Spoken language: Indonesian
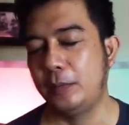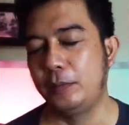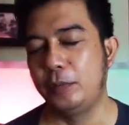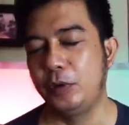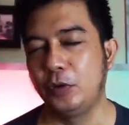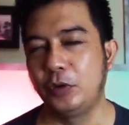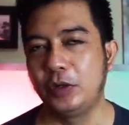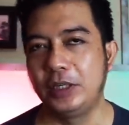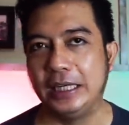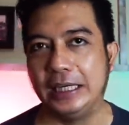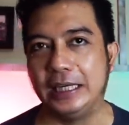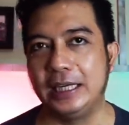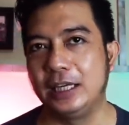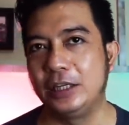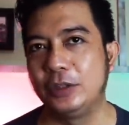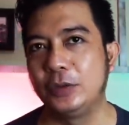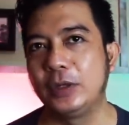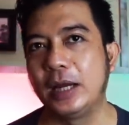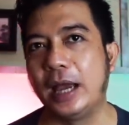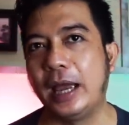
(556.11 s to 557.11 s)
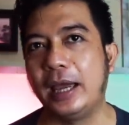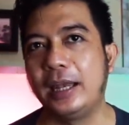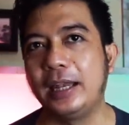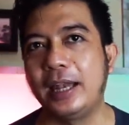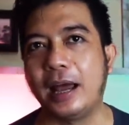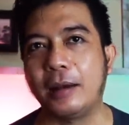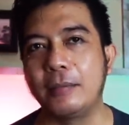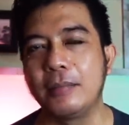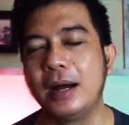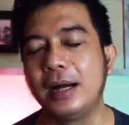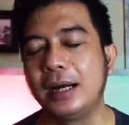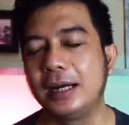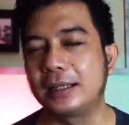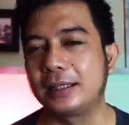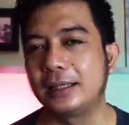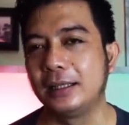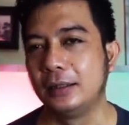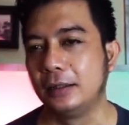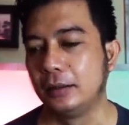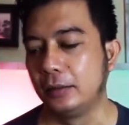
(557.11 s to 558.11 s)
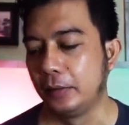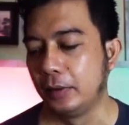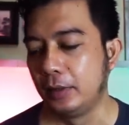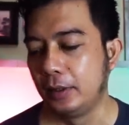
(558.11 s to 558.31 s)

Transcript: Beauty-nya juga enak banget gitu